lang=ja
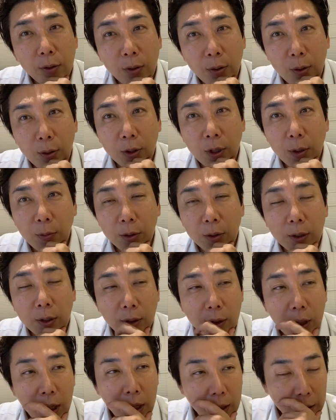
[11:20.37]
の方でもです
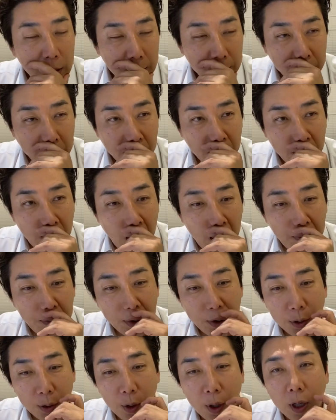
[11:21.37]
ねちょっとアップ
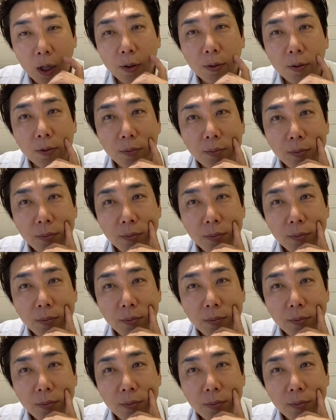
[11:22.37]
しようかなと